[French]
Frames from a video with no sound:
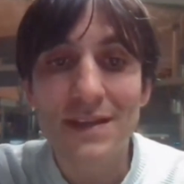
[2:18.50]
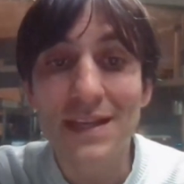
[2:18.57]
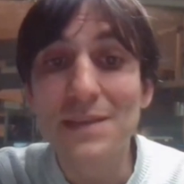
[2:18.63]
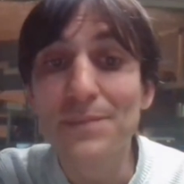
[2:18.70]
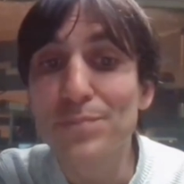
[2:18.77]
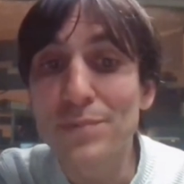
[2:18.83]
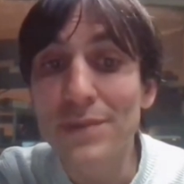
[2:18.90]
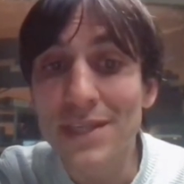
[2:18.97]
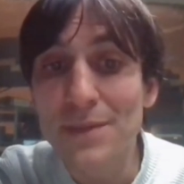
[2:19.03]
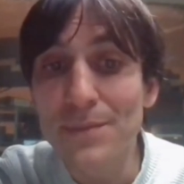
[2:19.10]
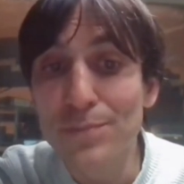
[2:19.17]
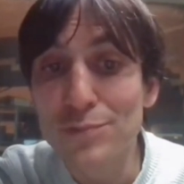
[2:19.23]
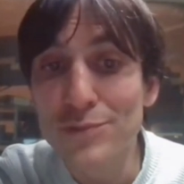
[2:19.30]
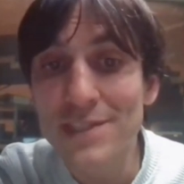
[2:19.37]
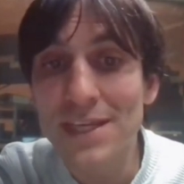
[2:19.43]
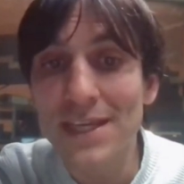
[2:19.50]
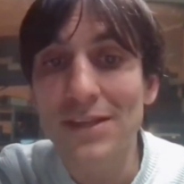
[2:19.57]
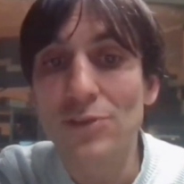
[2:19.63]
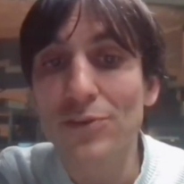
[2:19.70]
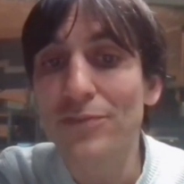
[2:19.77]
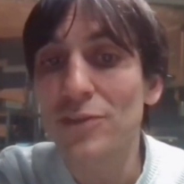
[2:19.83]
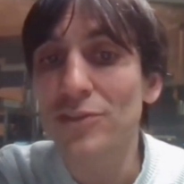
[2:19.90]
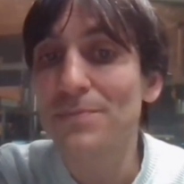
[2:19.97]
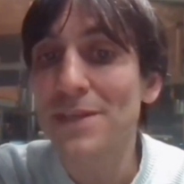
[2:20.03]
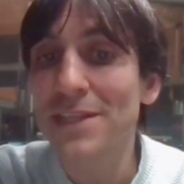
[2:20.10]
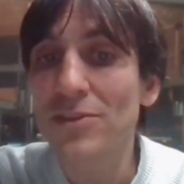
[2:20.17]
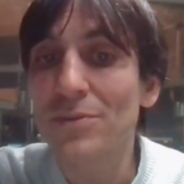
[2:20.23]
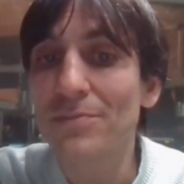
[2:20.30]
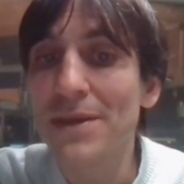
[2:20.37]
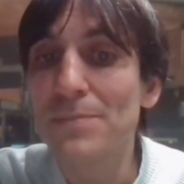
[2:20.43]
Qui plus est, il ne vote
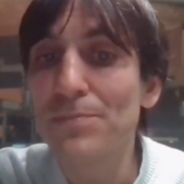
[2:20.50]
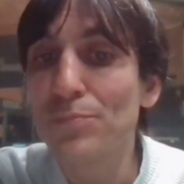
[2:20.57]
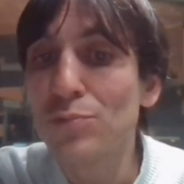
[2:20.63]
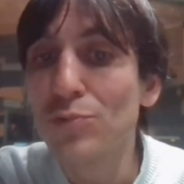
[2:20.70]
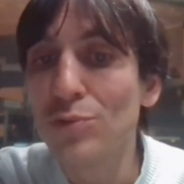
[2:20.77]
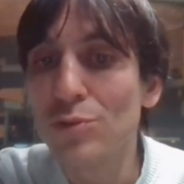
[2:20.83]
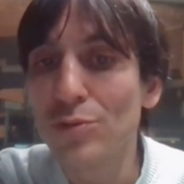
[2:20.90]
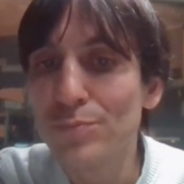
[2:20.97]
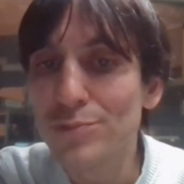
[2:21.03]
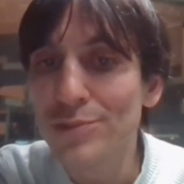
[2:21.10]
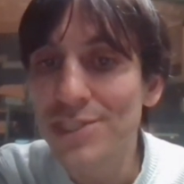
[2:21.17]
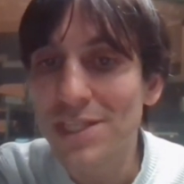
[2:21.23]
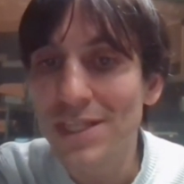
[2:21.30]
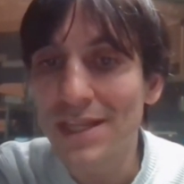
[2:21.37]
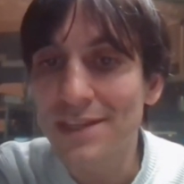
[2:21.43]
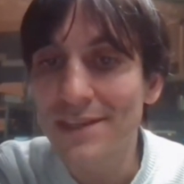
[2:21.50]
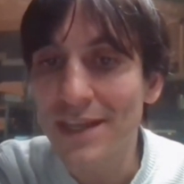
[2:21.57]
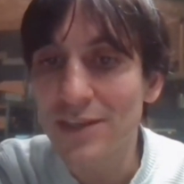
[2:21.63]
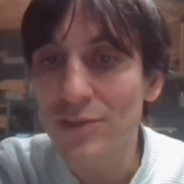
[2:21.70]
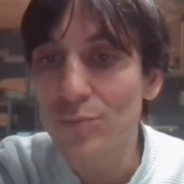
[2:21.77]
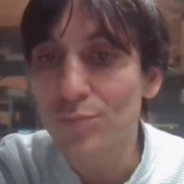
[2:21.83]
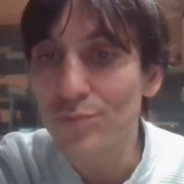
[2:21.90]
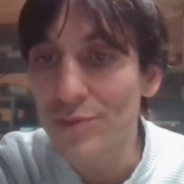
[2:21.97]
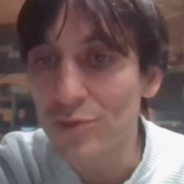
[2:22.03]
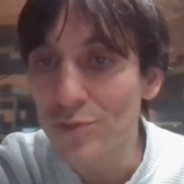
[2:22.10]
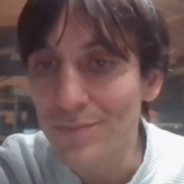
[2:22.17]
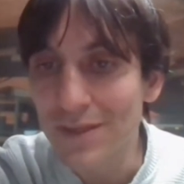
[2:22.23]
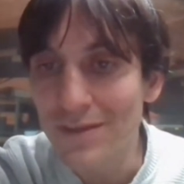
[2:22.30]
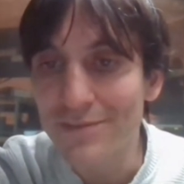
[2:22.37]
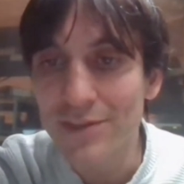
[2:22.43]
maintenant même plus le budget de l'État depuis
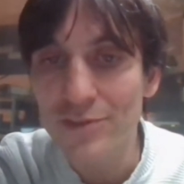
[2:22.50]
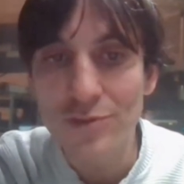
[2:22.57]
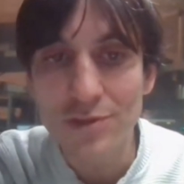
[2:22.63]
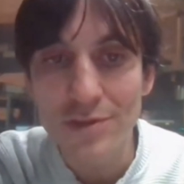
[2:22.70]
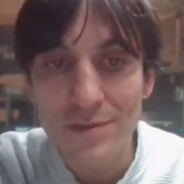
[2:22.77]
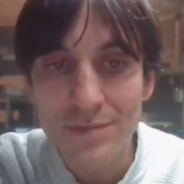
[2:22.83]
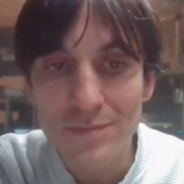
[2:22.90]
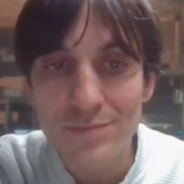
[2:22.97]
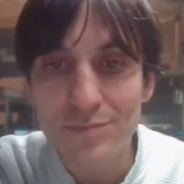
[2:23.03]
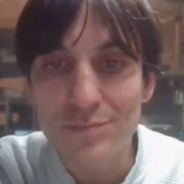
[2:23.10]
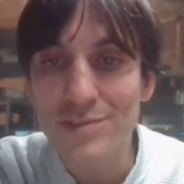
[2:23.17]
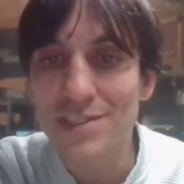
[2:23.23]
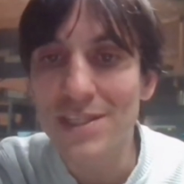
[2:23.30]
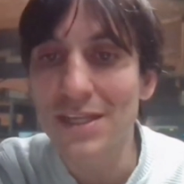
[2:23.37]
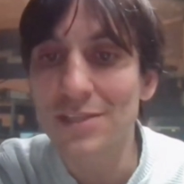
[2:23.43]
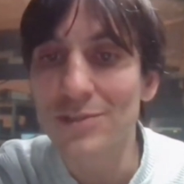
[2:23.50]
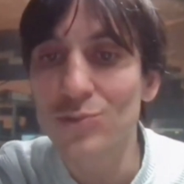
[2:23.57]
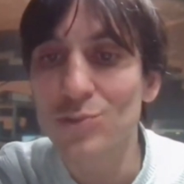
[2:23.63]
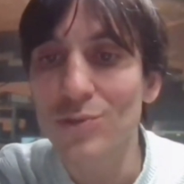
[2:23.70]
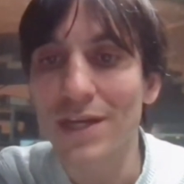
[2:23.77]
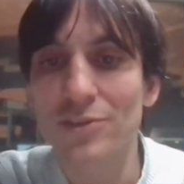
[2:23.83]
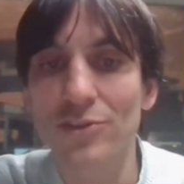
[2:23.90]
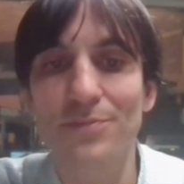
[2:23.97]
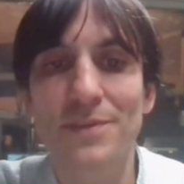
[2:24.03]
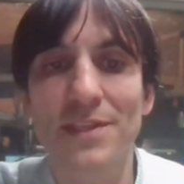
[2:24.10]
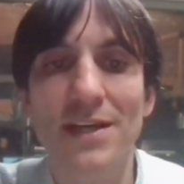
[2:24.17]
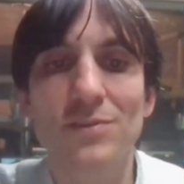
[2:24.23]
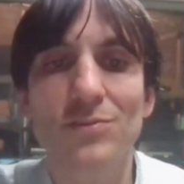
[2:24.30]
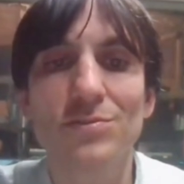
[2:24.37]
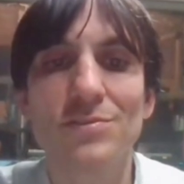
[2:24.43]
2022, puisqu'il est toujours adopté
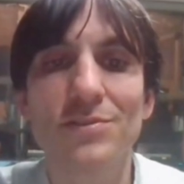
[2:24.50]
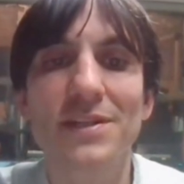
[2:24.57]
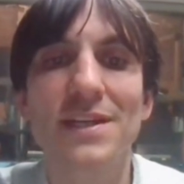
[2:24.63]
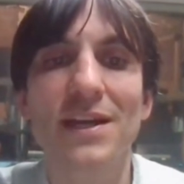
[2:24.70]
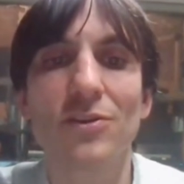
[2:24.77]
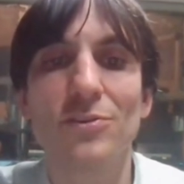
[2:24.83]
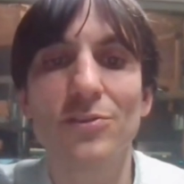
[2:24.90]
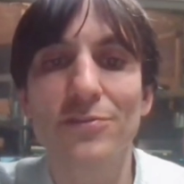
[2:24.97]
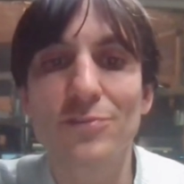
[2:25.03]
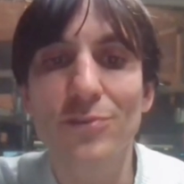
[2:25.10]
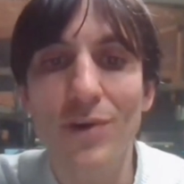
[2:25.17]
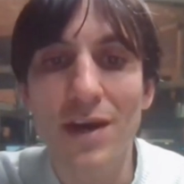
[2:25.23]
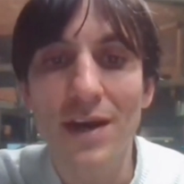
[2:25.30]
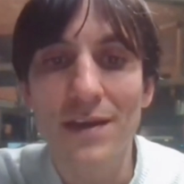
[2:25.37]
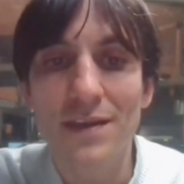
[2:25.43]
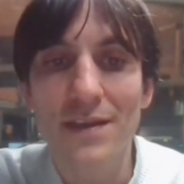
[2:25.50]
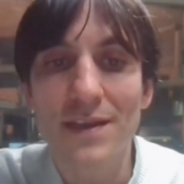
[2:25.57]
à coup de 49,3%.